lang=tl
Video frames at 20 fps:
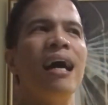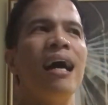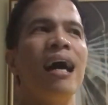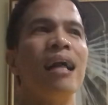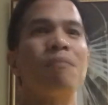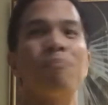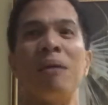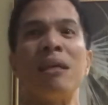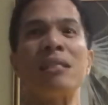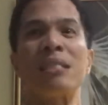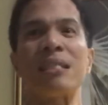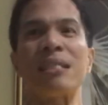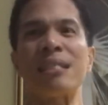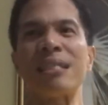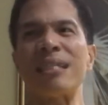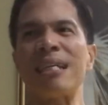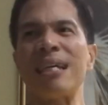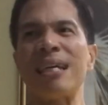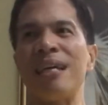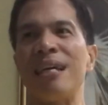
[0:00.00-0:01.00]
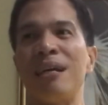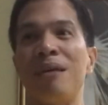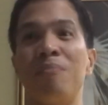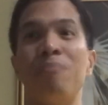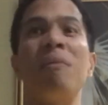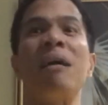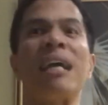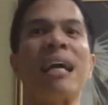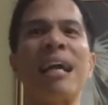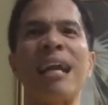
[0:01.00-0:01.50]
at mas
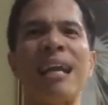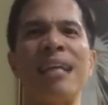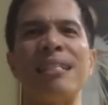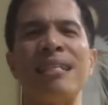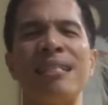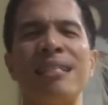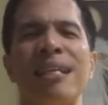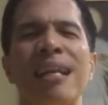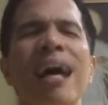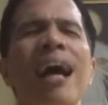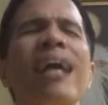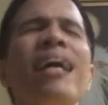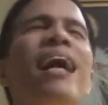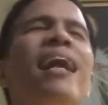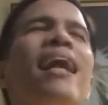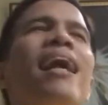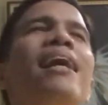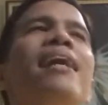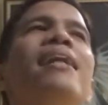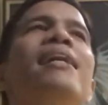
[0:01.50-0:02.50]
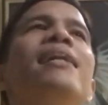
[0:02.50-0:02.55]
may karanasan sila. Kaya lang,